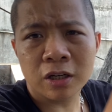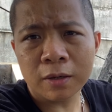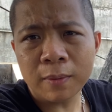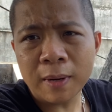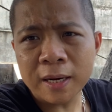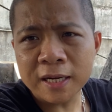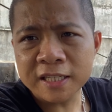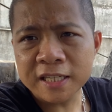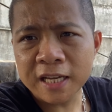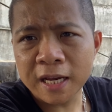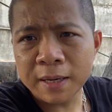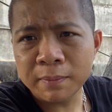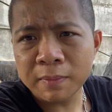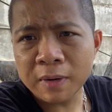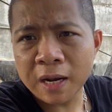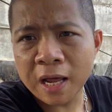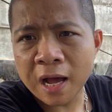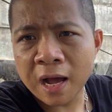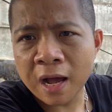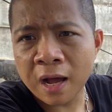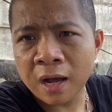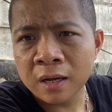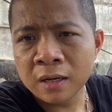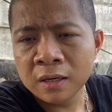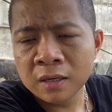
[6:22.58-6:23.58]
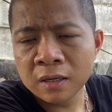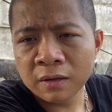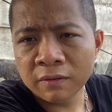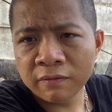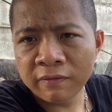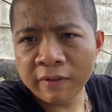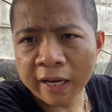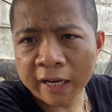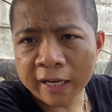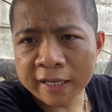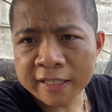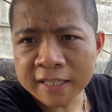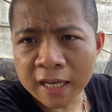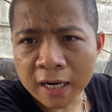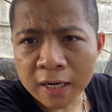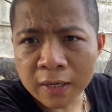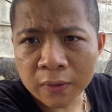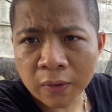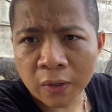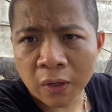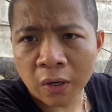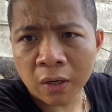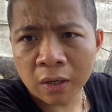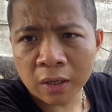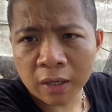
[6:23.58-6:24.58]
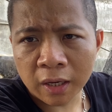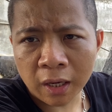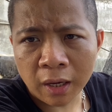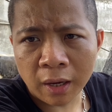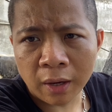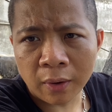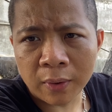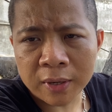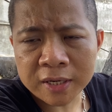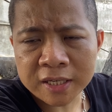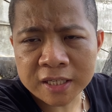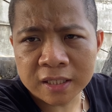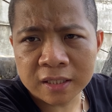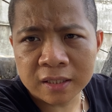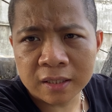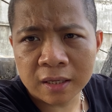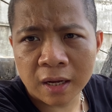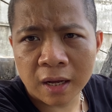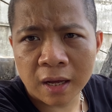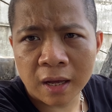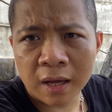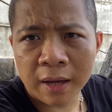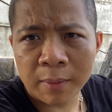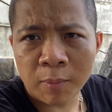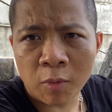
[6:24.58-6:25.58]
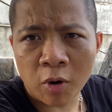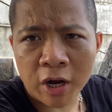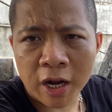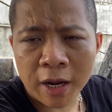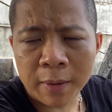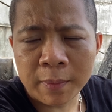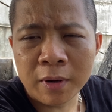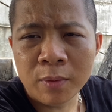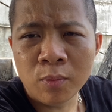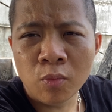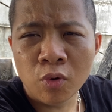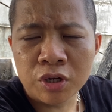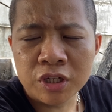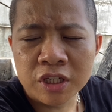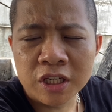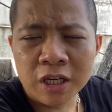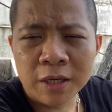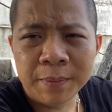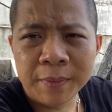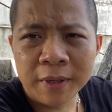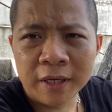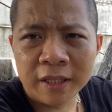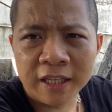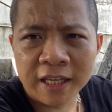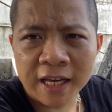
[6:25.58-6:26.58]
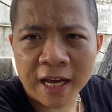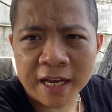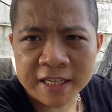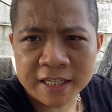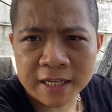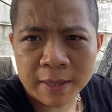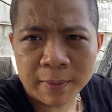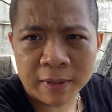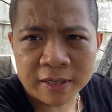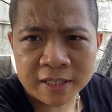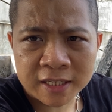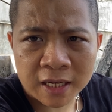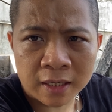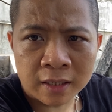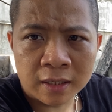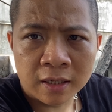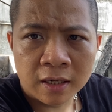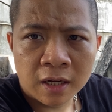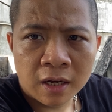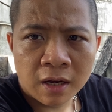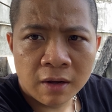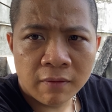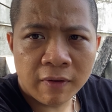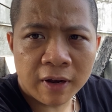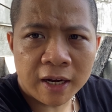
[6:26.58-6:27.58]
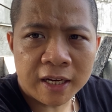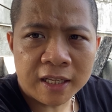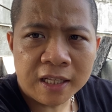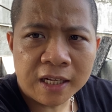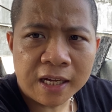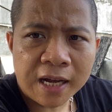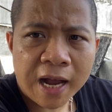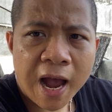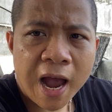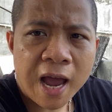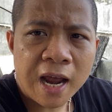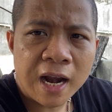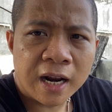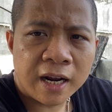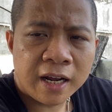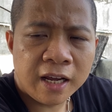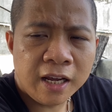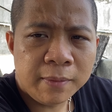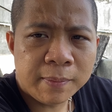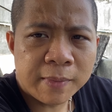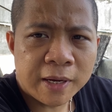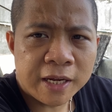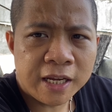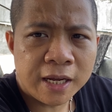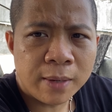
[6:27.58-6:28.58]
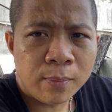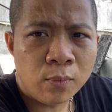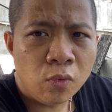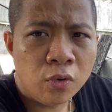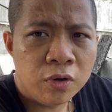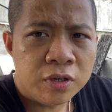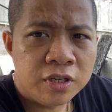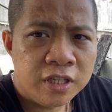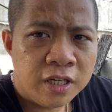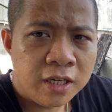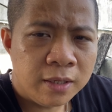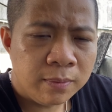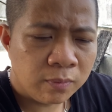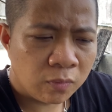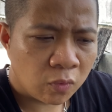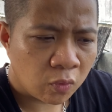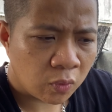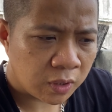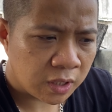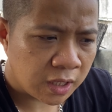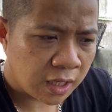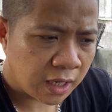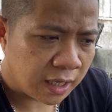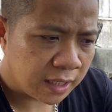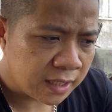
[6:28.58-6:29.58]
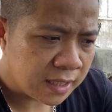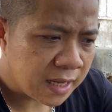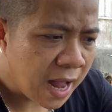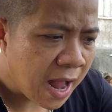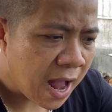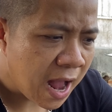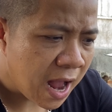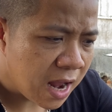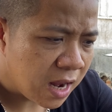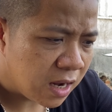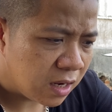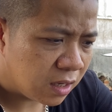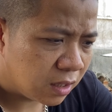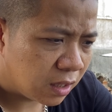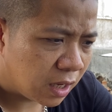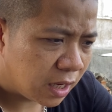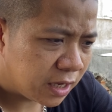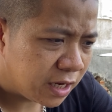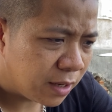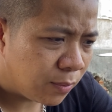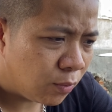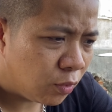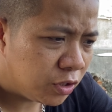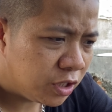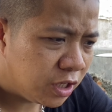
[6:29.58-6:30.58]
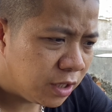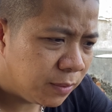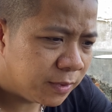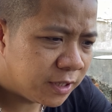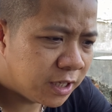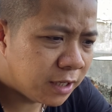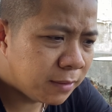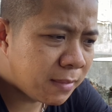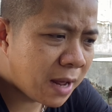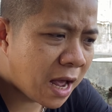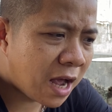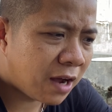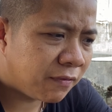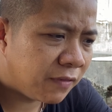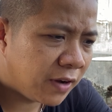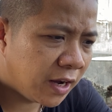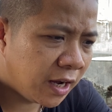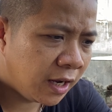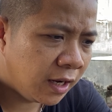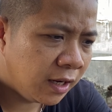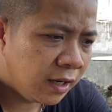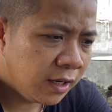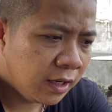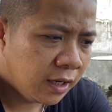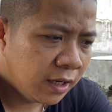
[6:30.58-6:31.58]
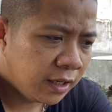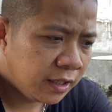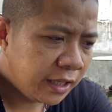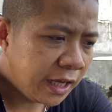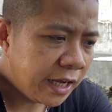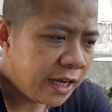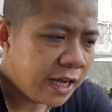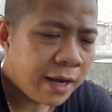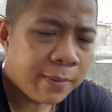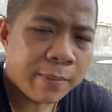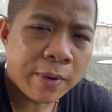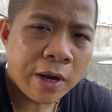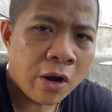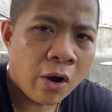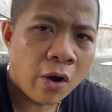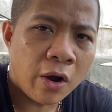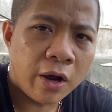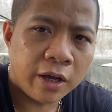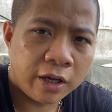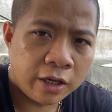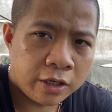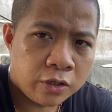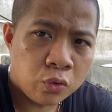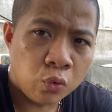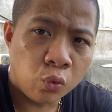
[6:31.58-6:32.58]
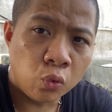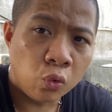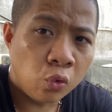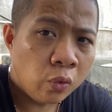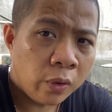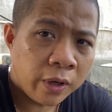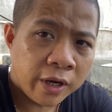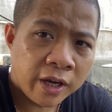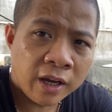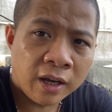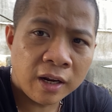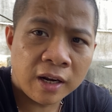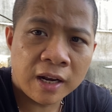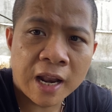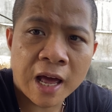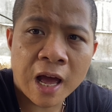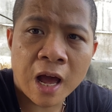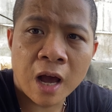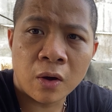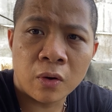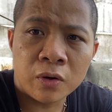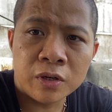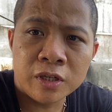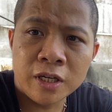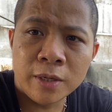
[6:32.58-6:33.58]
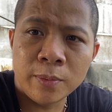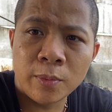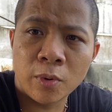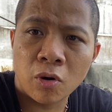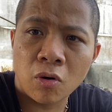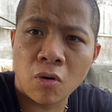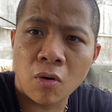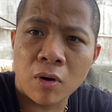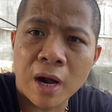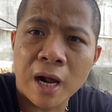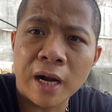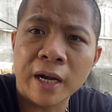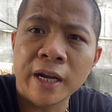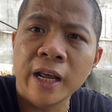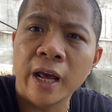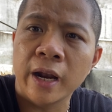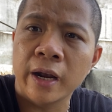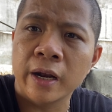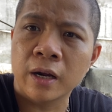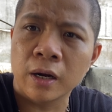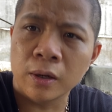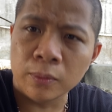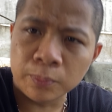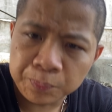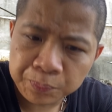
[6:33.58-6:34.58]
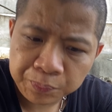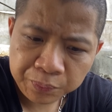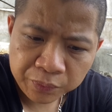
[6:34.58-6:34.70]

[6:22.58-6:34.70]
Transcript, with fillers: các bác xem là về cái chân của nó cái cái con à, bọn em đi mua chim ý, thì hay xem cái chân và cái thứ hai là khi mà anh em mua chim của nhà người ta ấy anh em mua chim ở trên mạng về ấy, thì anh em hãy hỏi cái chủ nuôi ấy là con chim mà nó có căng điện hay không